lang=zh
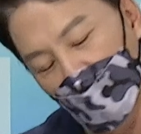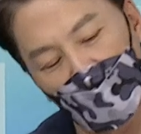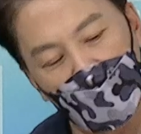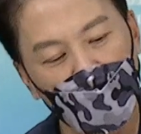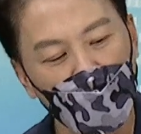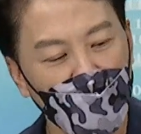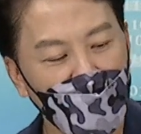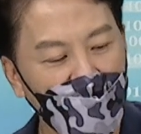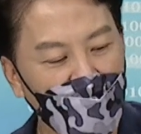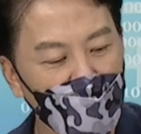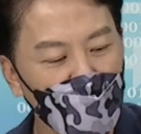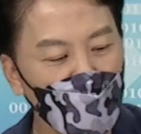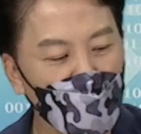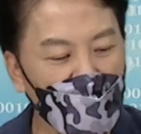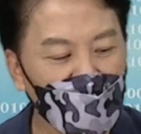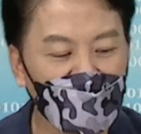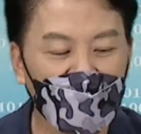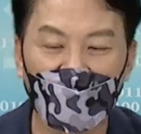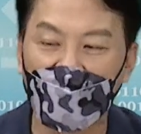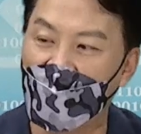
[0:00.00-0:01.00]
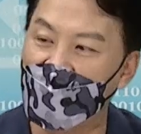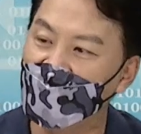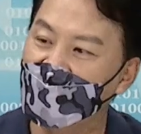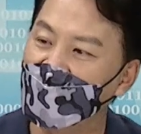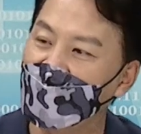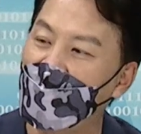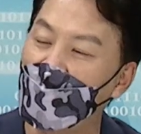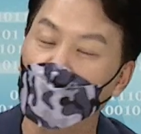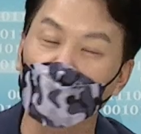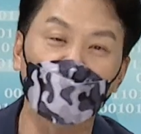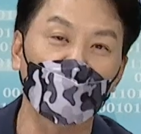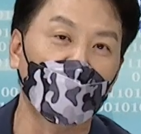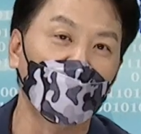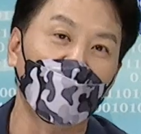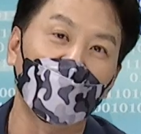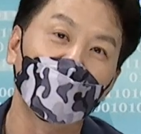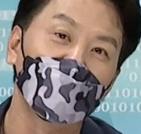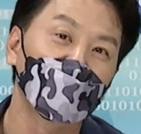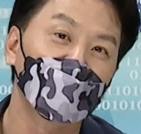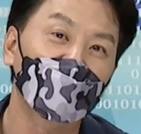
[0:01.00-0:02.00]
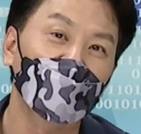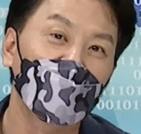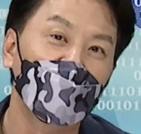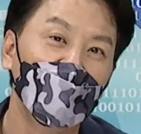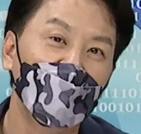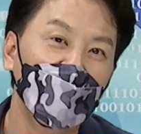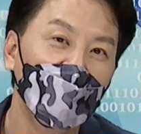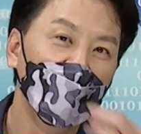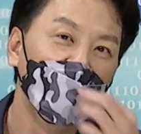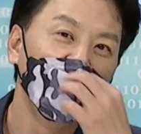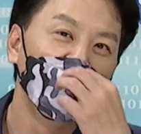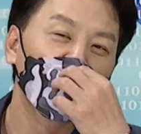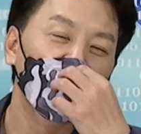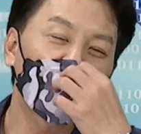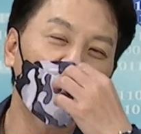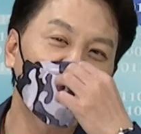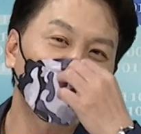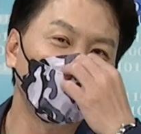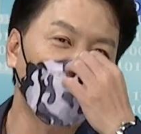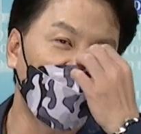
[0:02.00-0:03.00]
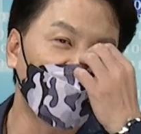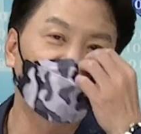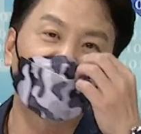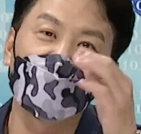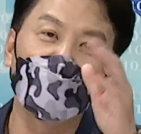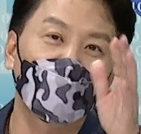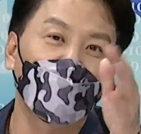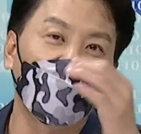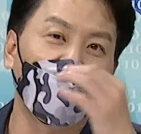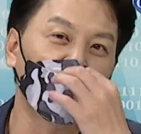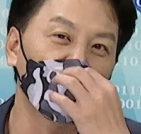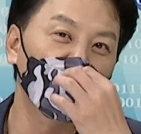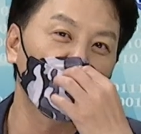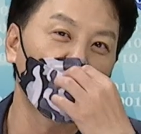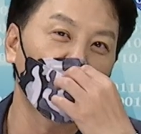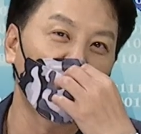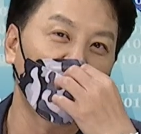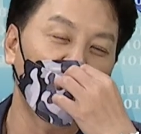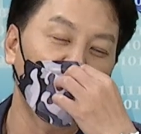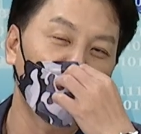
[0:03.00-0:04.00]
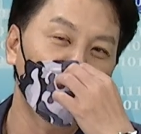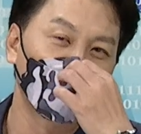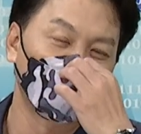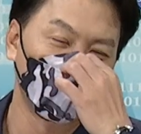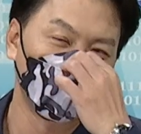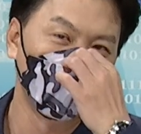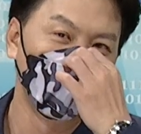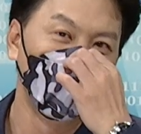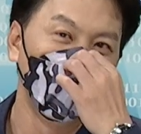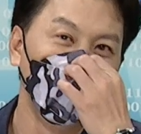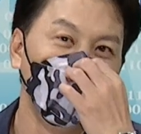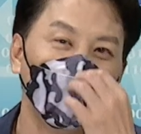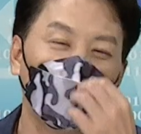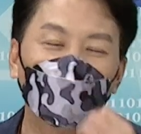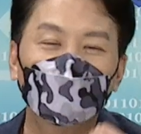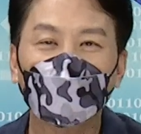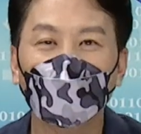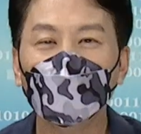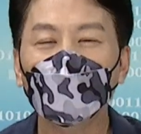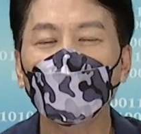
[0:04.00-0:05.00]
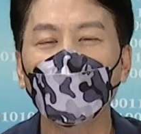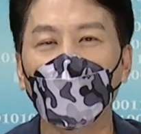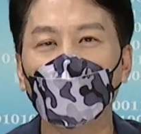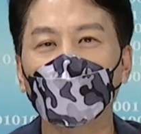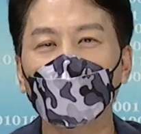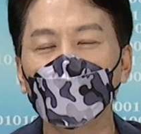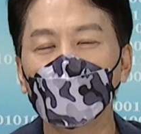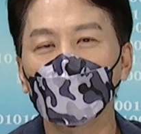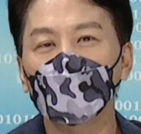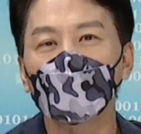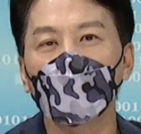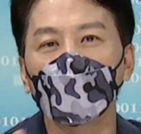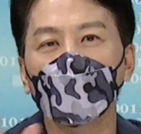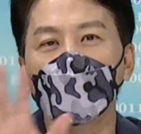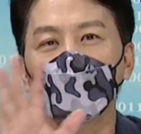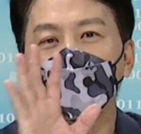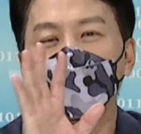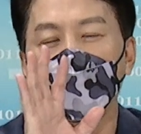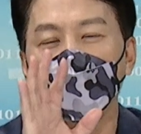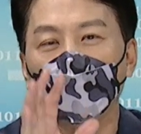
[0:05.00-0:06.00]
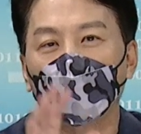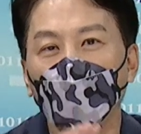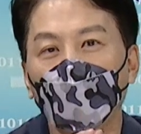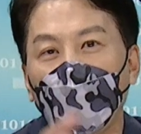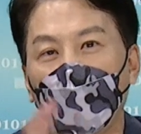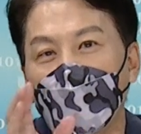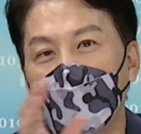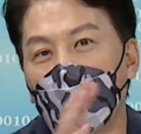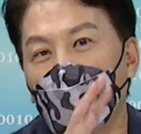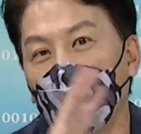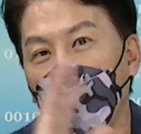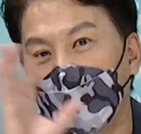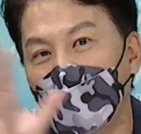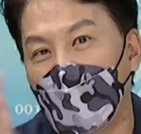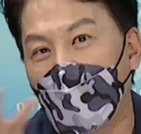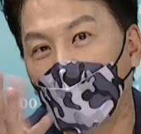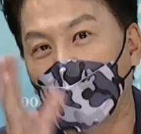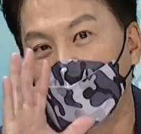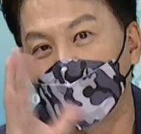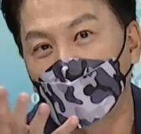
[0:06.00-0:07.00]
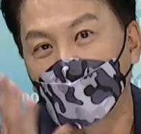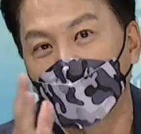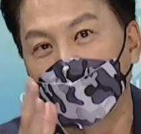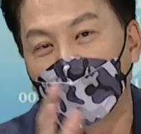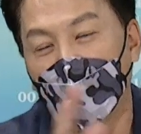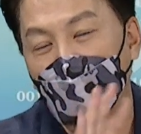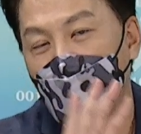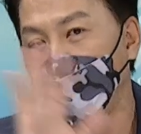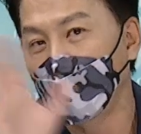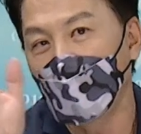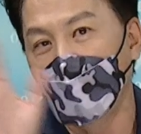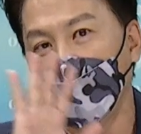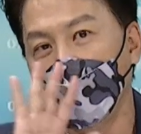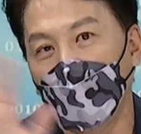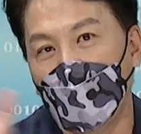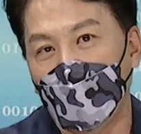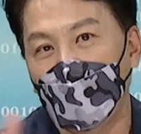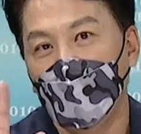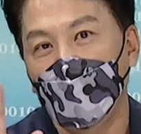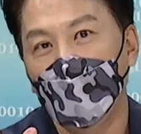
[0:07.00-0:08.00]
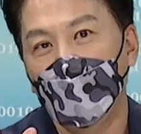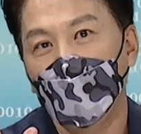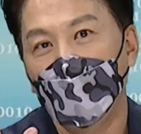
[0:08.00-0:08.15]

的股票，最近行情好做吗？最近行情不好做吧？我陈立豪跟你说过，做股票要换来换去吗？不用换，